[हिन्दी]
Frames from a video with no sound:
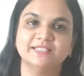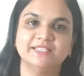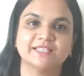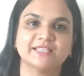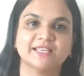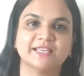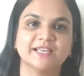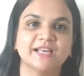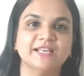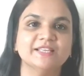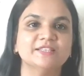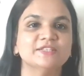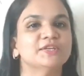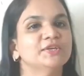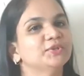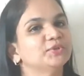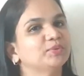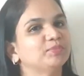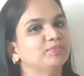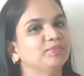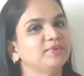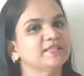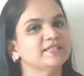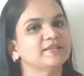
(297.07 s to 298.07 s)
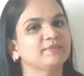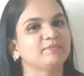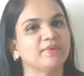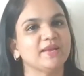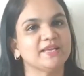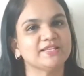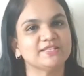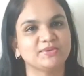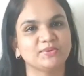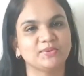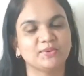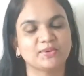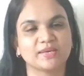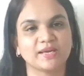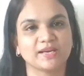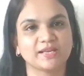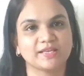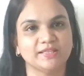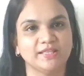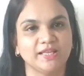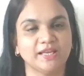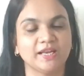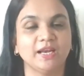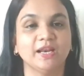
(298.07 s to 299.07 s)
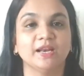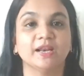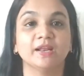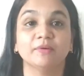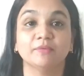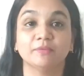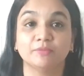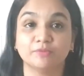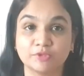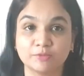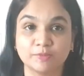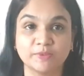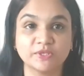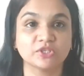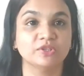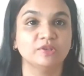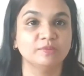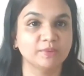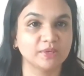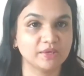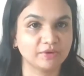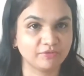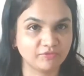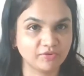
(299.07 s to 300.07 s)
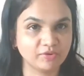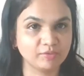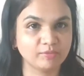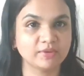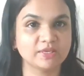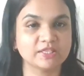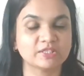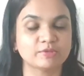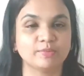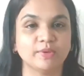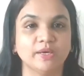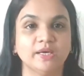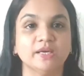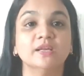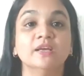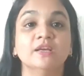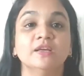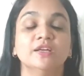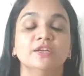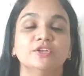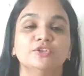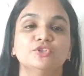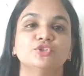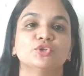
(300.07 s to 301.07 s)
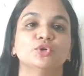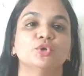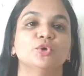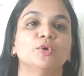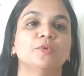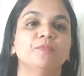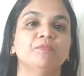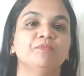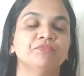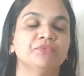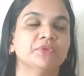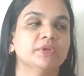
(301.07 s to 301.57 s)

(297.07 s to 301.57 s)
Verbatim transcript: ठीक है गाइज तो प्लीज़ अप्लाई ज़रूर करके देख लेना स्पेशली मेरे फीमेल्स ब्रेड जो